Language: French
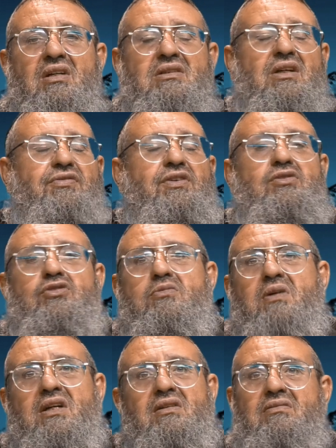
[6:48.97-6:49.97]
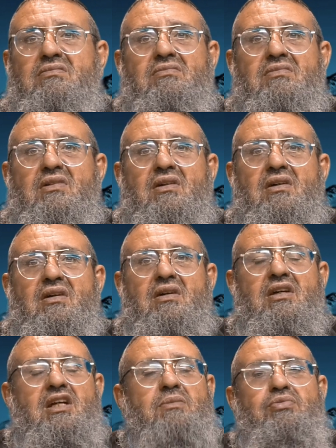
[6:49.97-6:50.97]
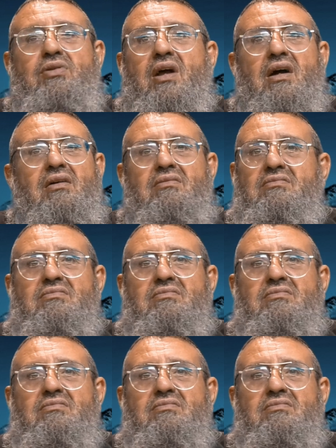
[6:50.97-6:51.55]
Ça fait une semaine. Il n'est plus là.